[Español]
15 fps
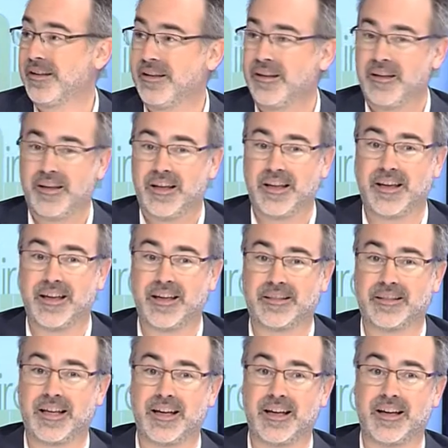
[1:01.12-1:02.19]
Eh,
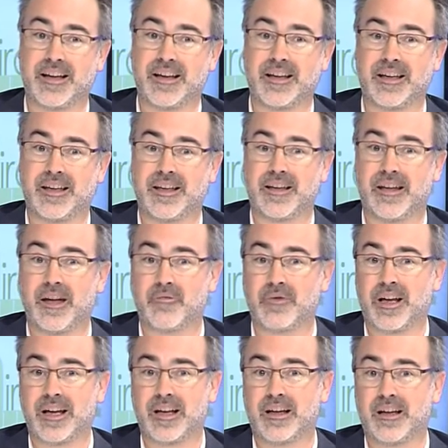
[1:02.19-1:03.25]
está, eh, es,
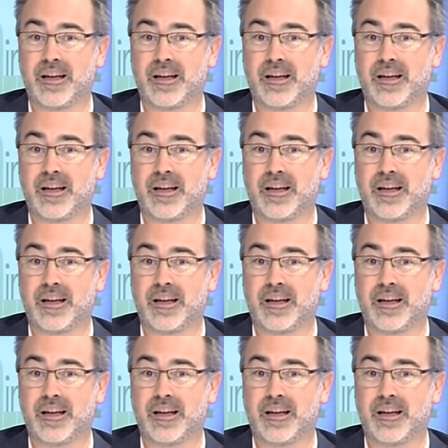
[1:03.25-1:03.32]
una,